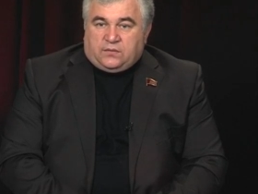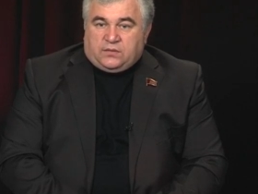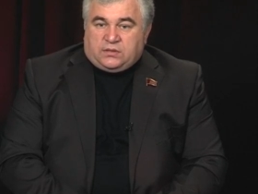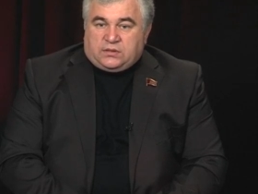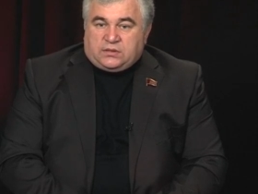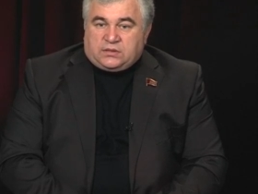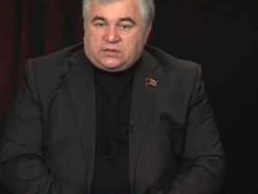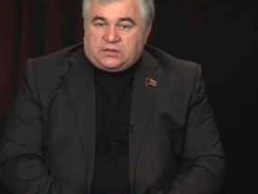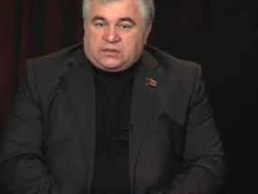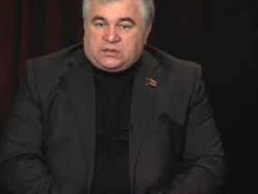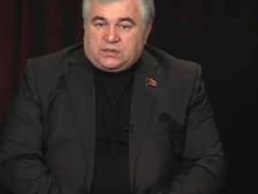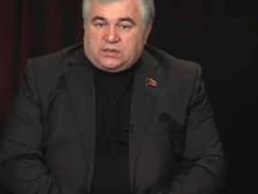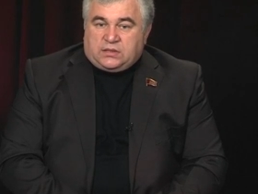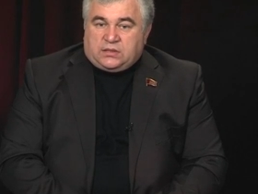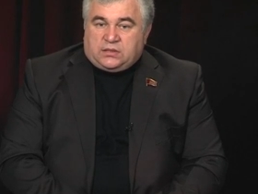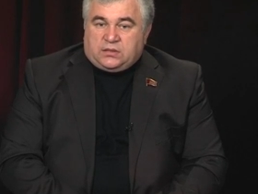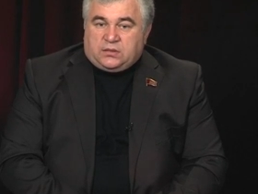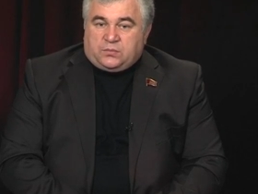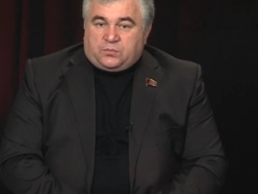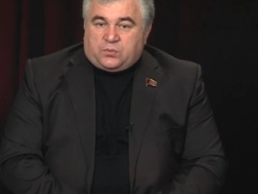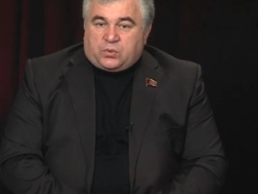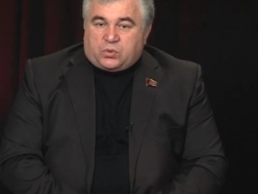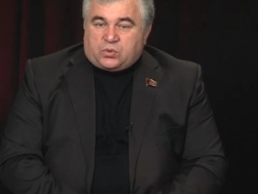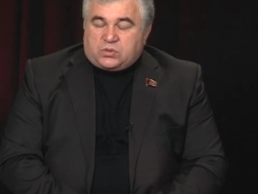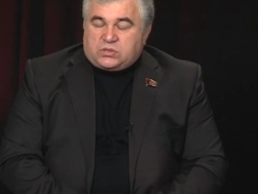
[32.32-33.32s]
Ведь это
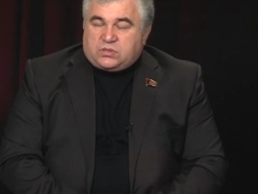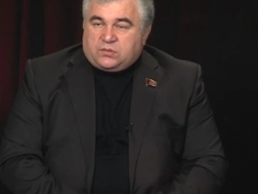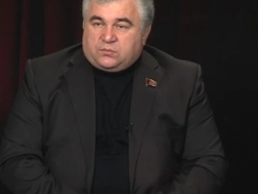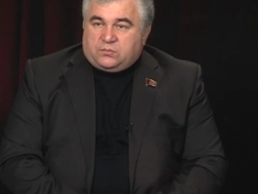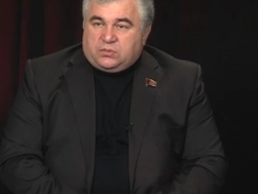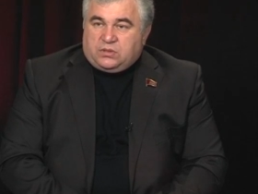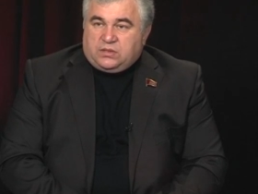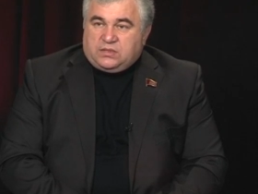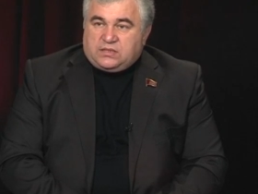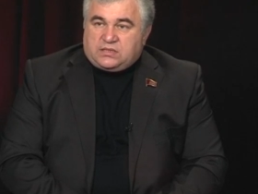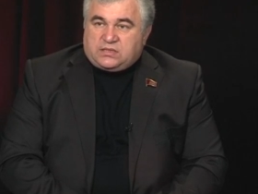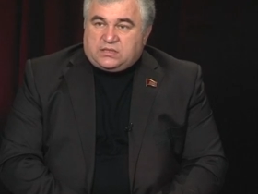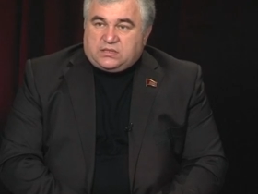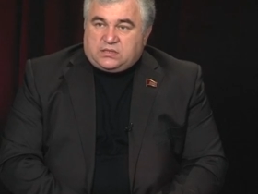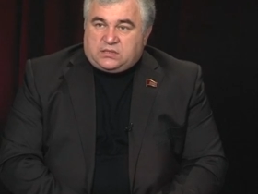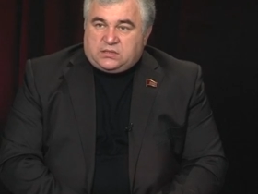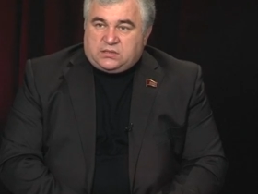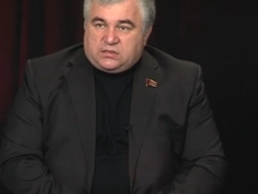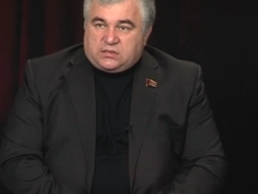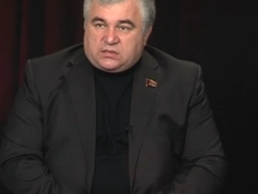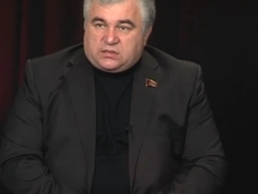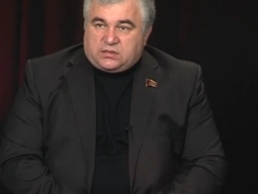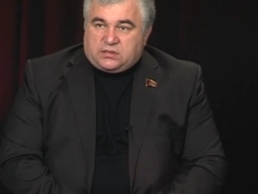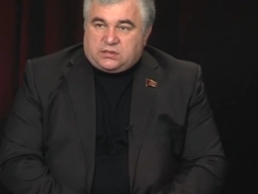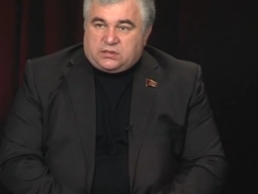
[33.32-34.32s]
не просто были
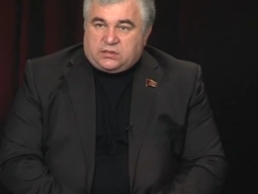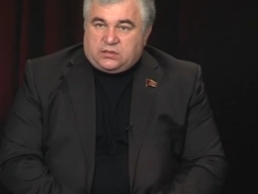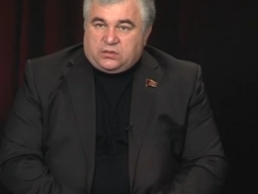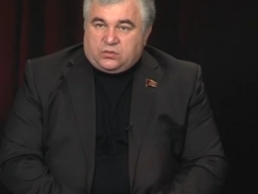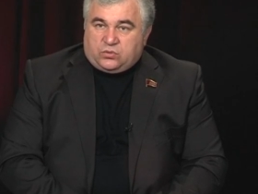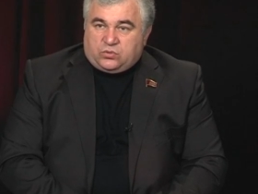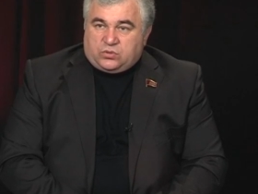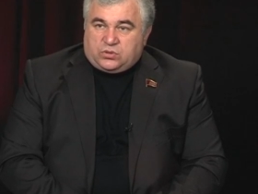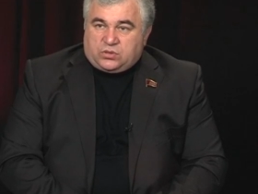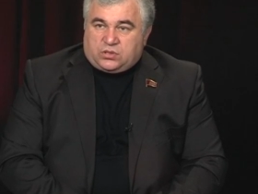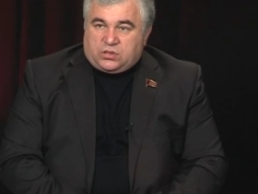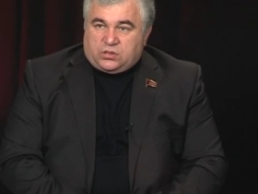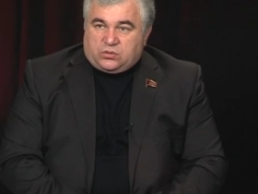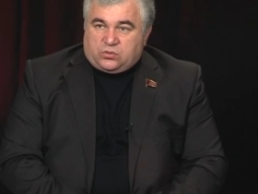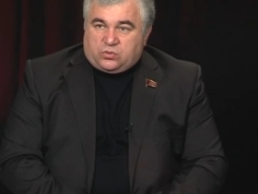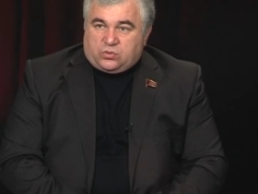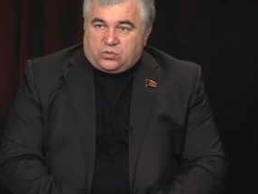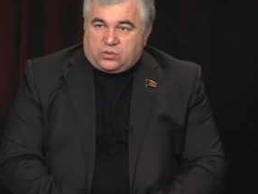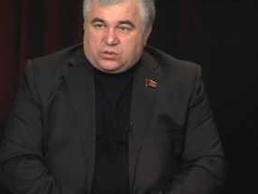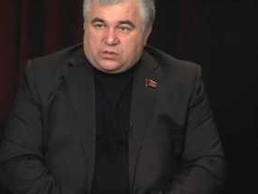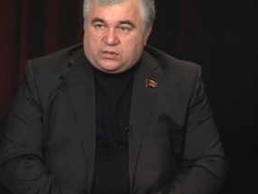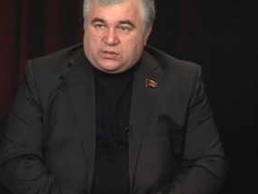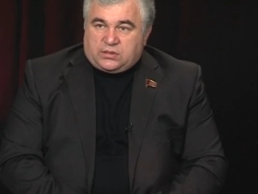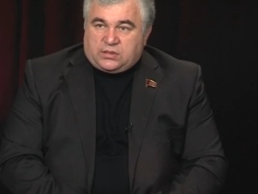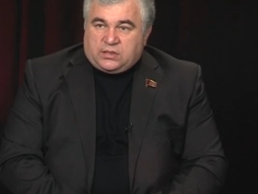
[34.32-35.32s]
статисты, это люди,
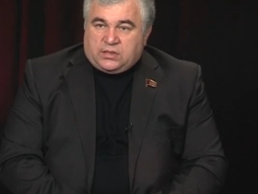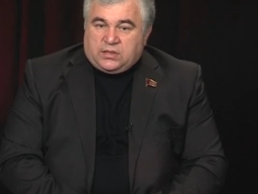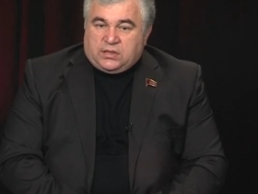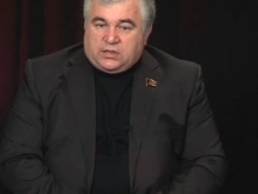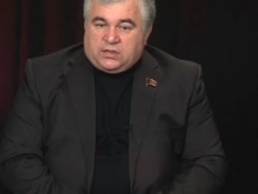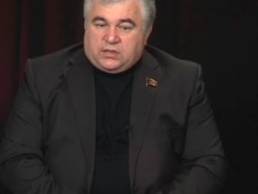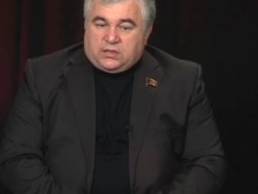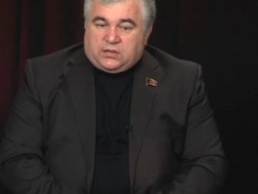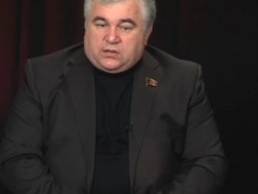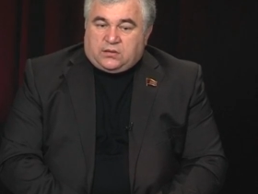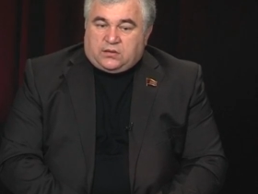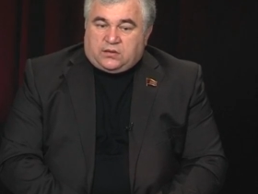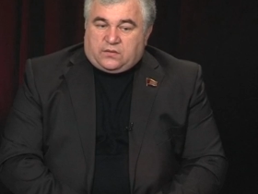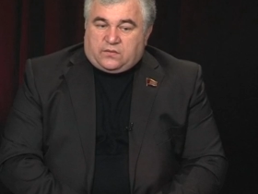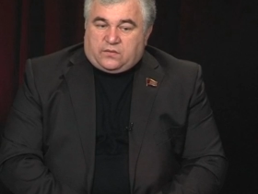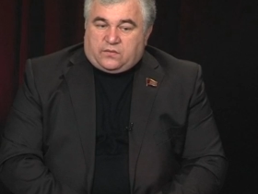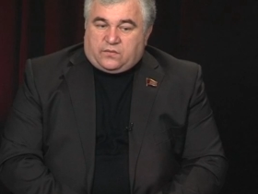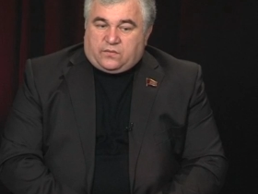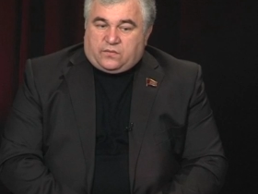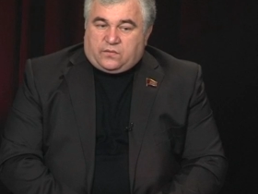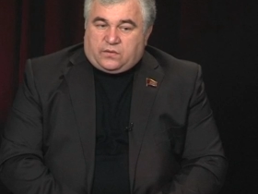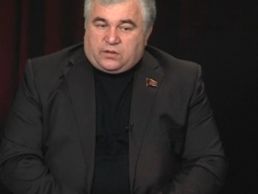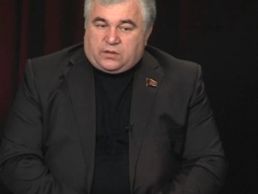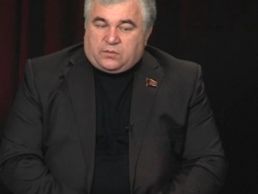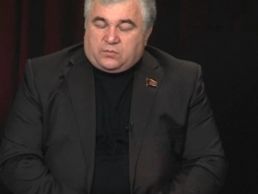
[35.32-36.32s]
которые э,
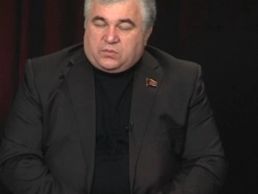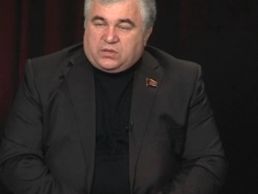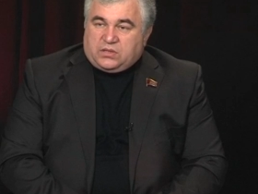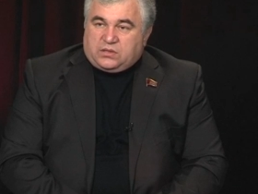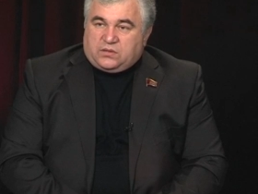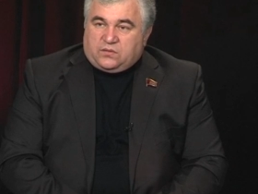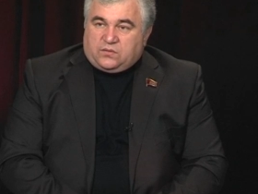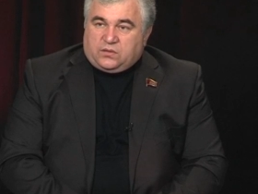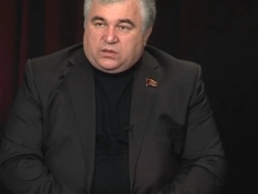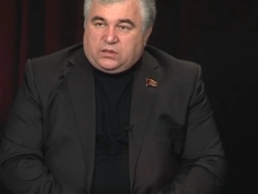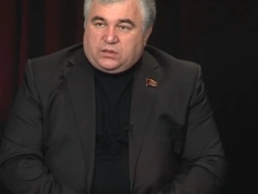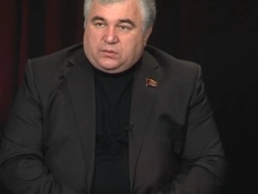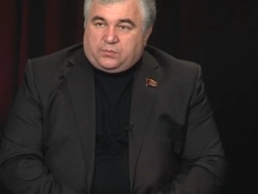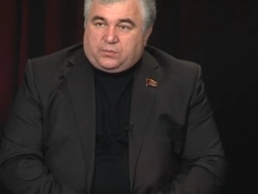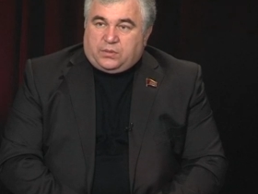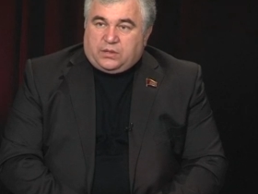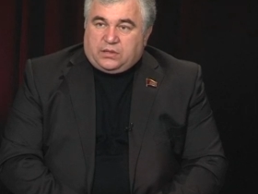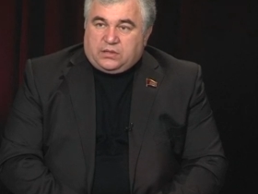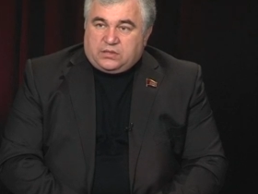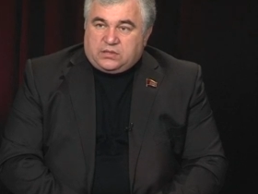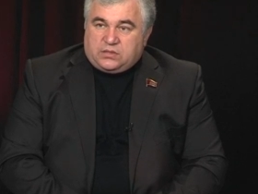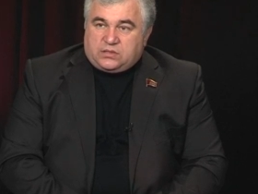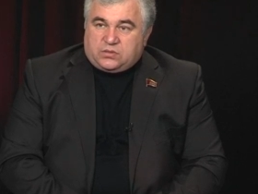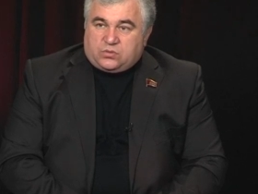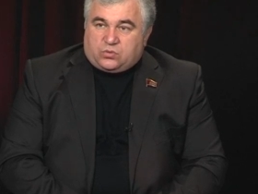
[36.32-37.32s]
вырабатывали
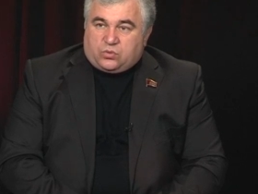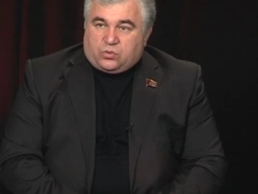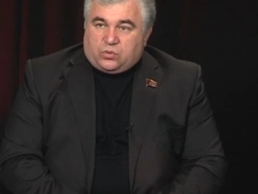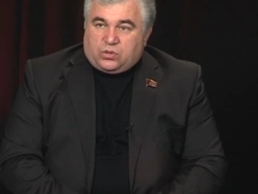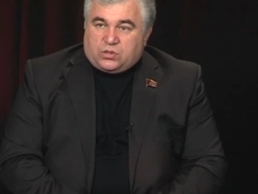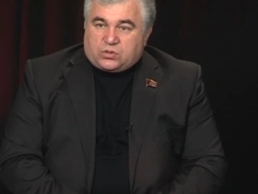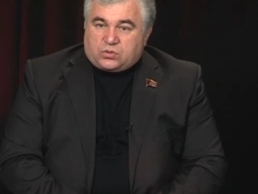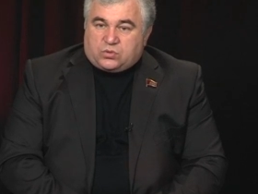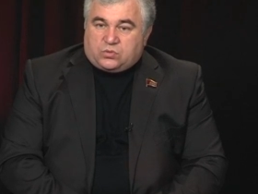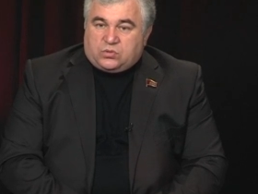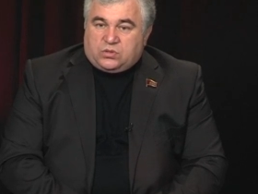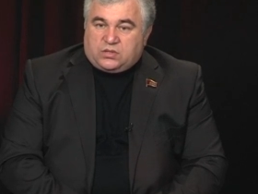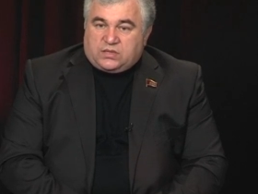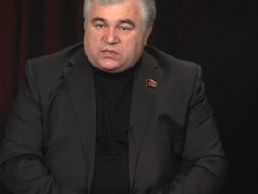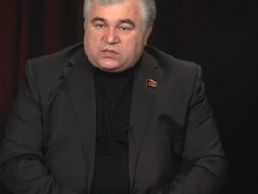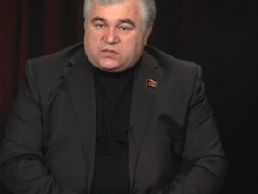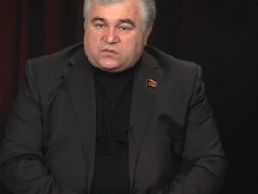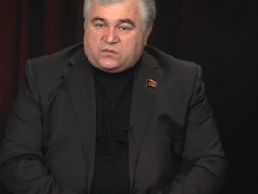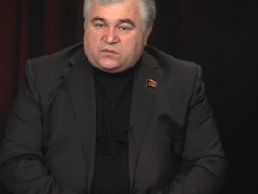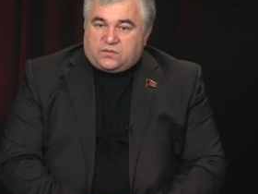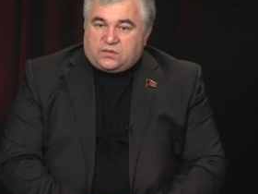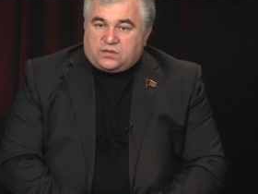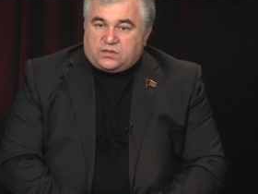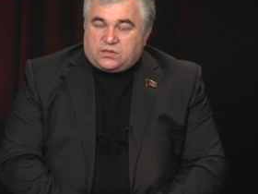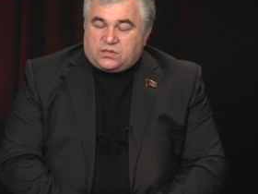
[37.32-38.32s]
политику
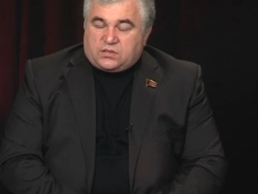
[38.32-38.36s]
государства в